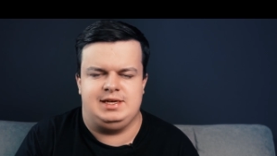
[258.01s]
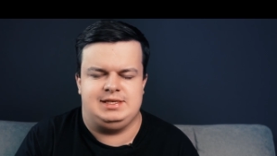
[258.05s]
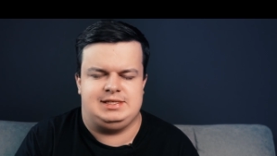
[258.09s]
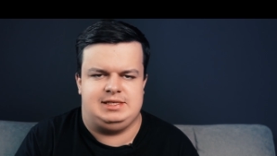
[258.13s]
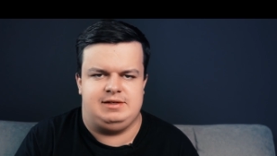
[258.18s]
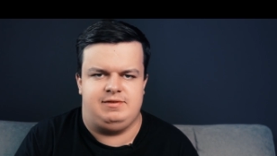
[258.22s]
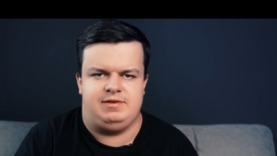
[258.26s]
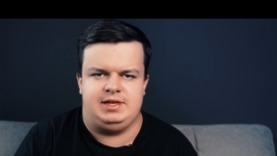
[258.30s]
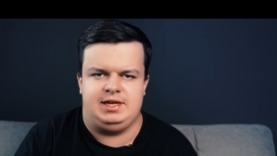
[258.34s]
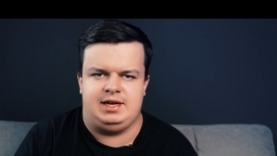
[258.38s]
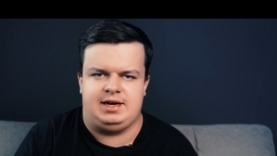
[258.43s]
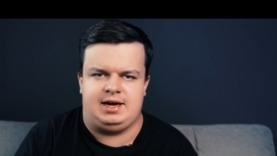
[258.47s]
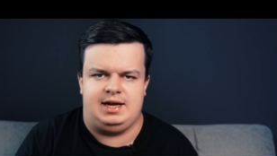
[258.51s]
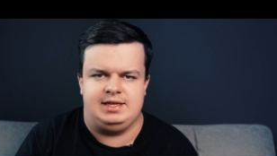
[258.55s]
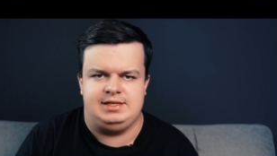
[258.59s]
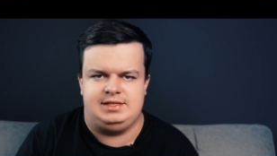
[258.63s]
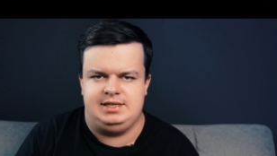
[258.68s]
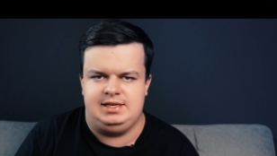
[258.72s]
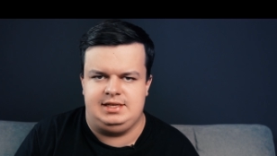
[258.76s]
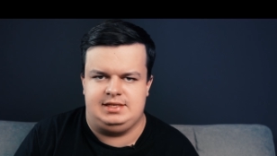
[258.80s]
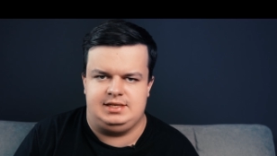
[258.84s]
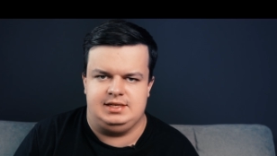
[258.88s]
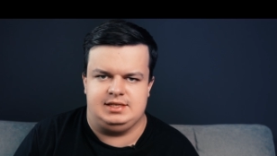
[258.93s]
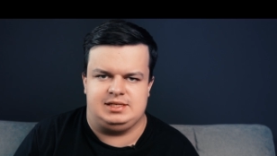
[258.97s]
Если вы не
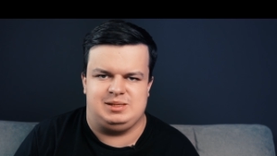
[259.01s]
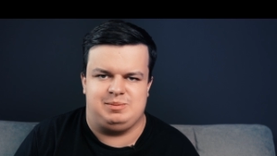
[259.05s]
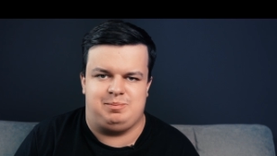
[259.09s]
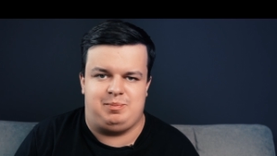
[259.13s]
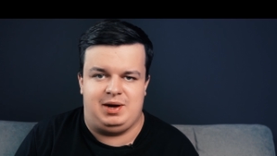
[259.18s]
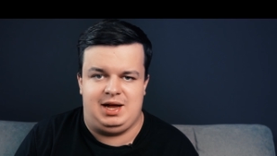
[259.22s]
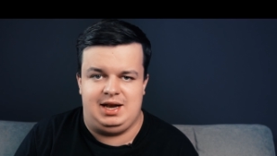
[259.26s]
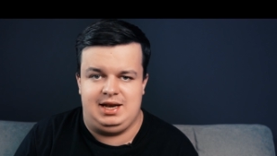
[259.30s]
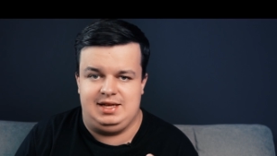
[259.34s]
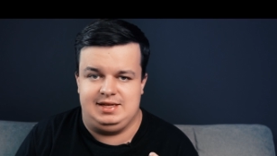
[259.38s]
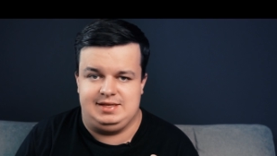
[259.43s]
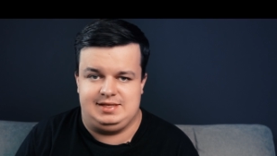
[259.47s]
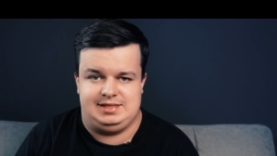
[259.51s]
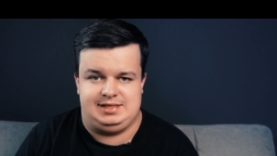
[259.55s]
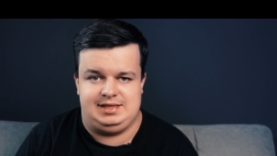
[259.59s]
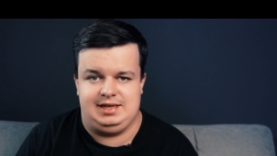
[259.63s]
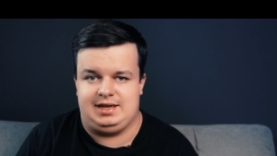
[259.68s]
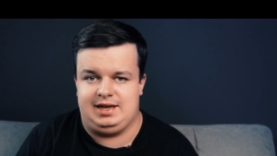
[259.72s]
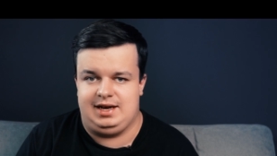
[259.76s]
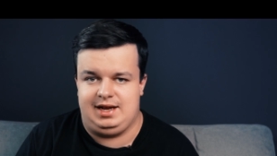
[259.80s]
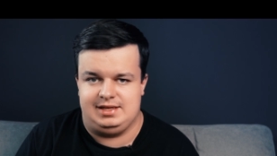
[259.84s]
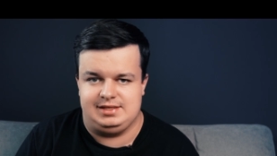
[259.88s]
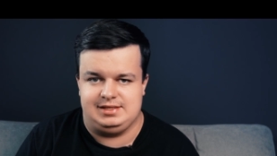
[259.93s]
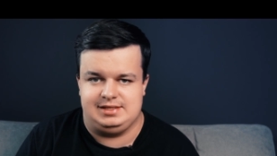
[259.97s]
хотите спалить
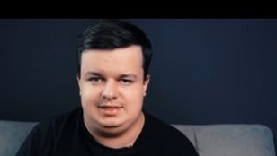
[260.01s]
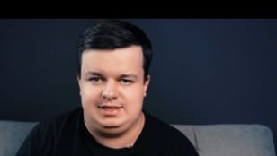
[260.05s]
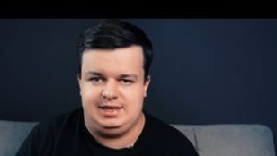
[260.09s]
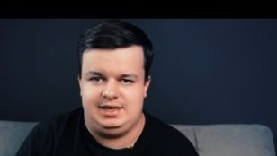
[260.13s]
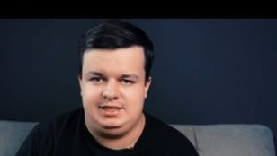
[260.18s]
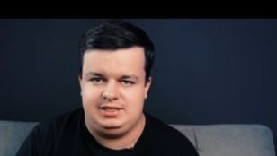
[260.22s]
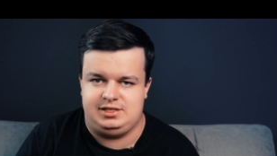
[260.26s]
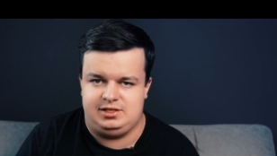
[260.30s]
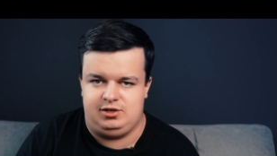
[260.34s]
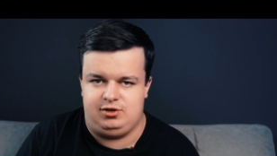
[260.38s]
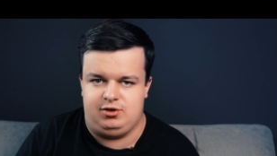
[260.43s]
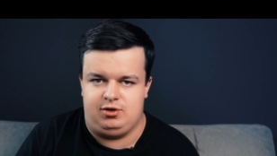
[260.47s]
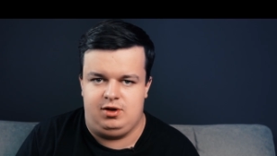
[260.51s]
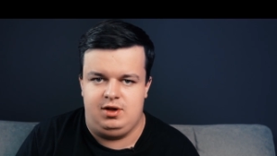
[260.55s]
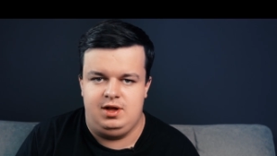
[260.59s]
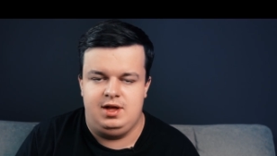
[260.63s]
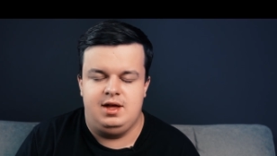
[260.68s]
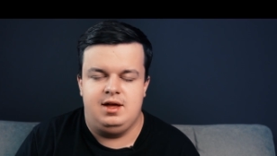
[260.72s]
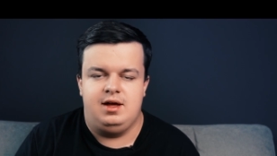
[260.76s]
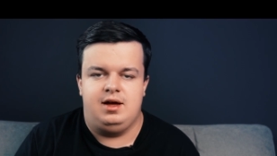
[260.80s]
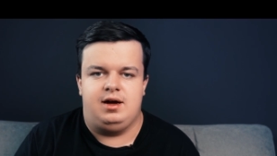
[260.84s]
секрет зрителю,